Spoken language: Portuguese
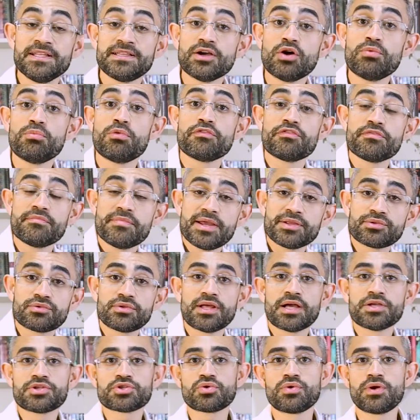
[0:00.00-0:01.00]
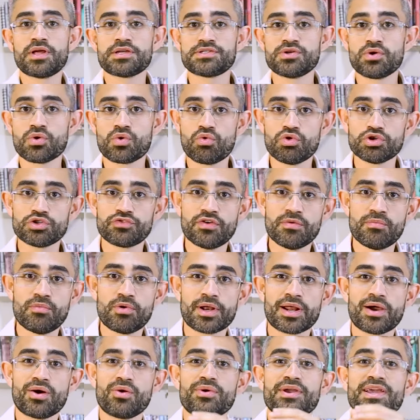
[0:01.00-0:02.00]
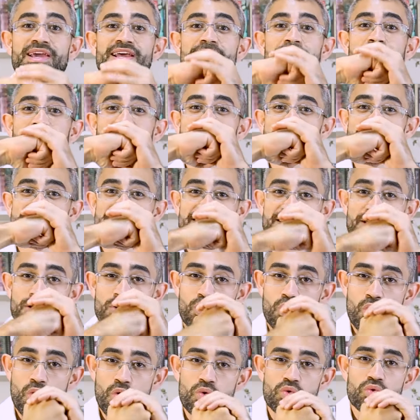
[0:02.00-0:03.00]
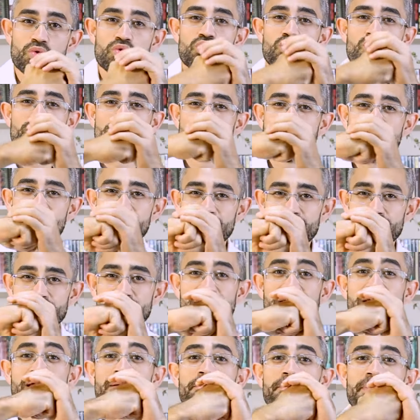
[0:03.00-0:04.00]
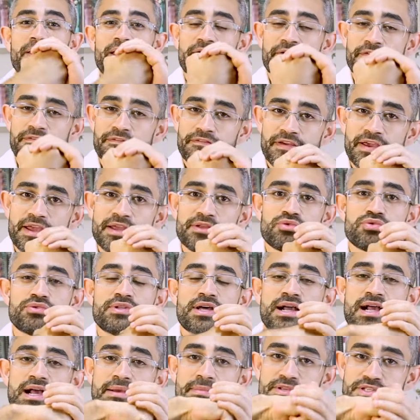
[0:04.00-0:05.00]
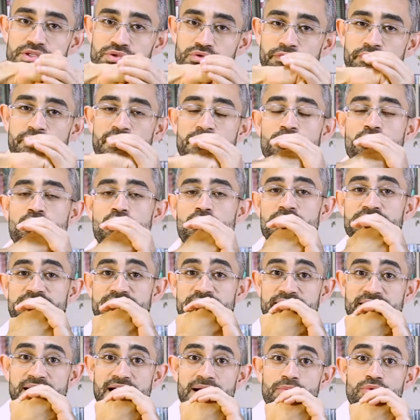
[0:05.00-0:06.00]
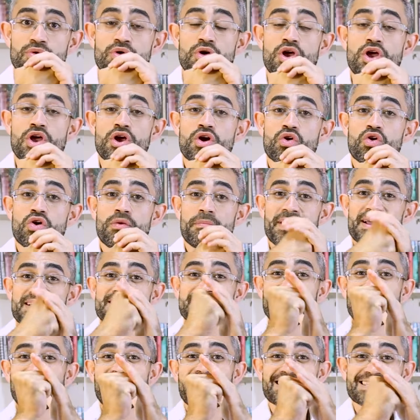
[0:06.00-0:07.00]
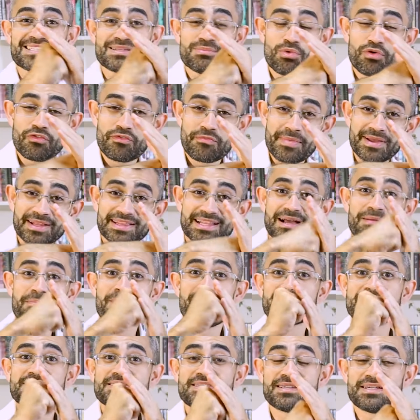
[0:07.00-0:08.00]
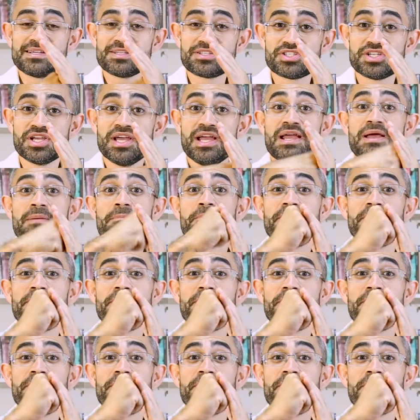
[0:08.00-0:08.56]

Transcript: Então o movimento da articulação coxo-femoral, que era para ser congruente, perfeito da cabeça do fêmur com o acetábulo, começa a se movimentar bastante,